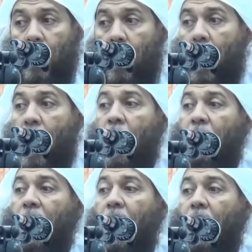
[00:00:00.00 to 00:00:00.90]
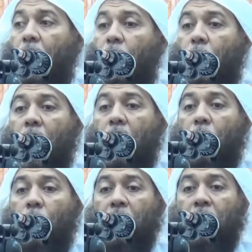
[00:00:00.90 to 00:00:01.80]
هذا الأخ قال
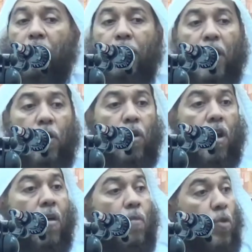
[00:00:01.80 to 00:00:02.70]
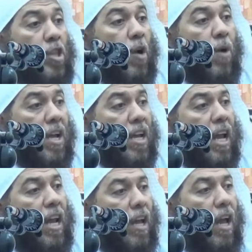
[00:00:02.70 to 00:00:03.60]
أريد أحفظ القرآن
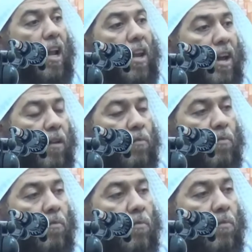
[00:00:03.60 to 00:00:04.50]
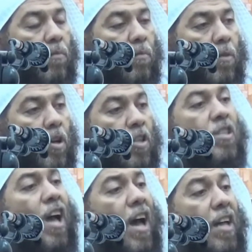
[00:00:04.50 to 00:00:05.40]
متوكل قال نعم
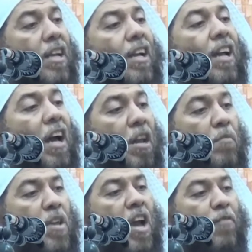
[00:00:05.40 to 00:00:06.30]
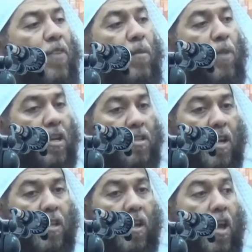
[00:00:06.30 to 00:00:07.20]
صادق قال مئة في المئة
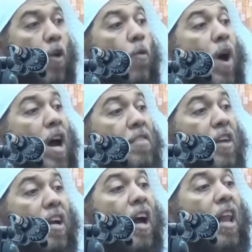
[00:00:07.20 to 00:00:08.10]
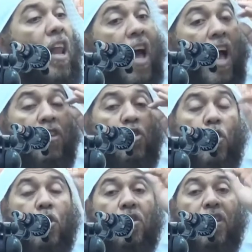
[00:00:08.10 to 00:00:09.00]
صادق واثق قال لا أشك
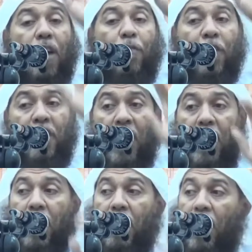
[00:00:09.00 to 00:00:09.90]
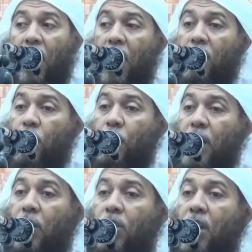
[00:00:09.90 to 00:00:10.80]
طرفة عين أن الله
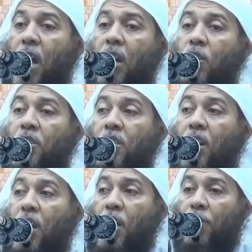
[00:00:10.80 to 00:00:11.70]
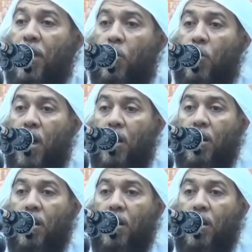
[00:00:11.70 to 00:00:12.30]
سبحانه وتعالى يسر لي حفظ القرآن